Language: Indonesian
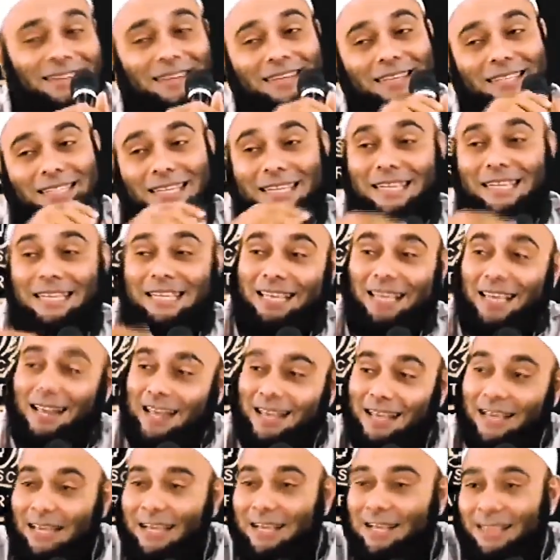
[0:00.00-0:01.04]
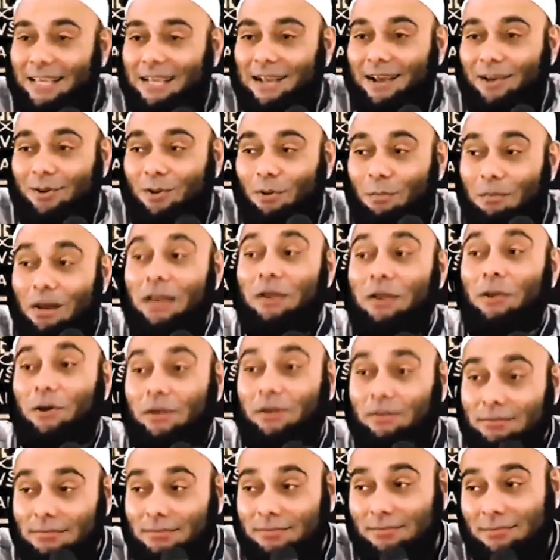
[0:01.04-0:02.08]
Sedihnya lagi ketika
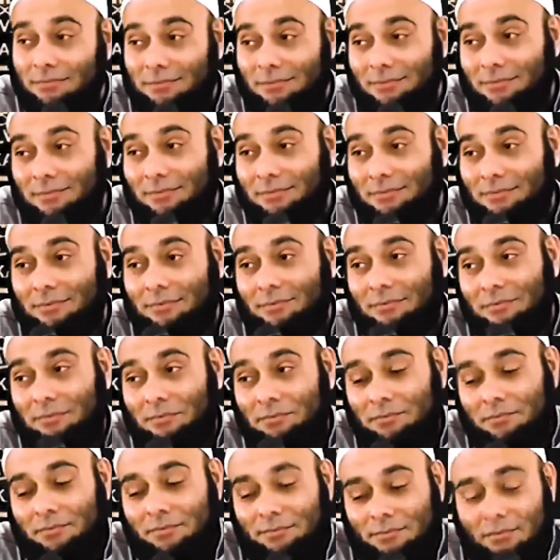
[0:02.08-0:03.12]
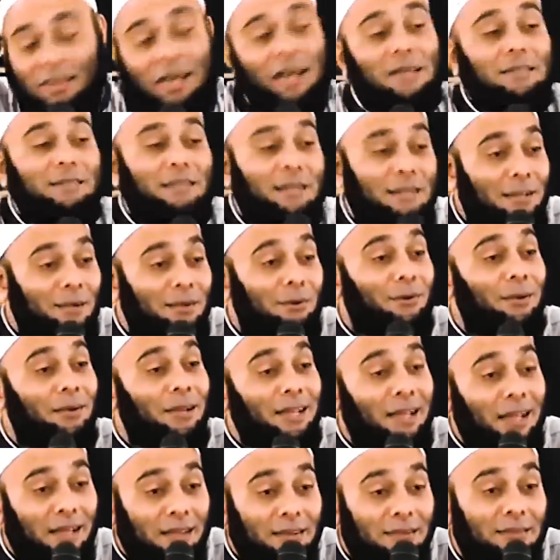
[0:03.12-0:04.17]
Ramadan, takjilnya
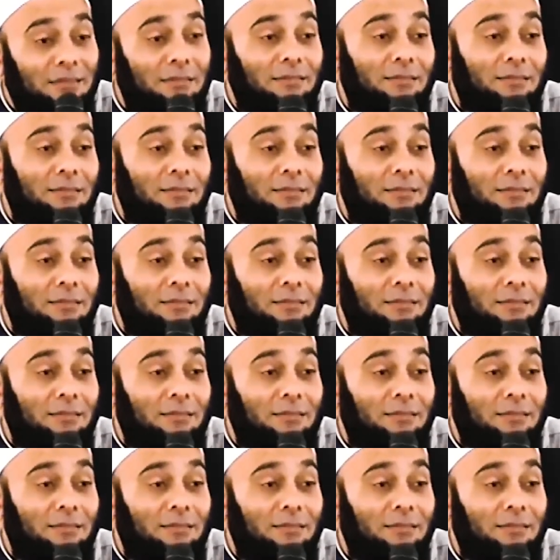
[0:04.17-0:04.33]
gorengan.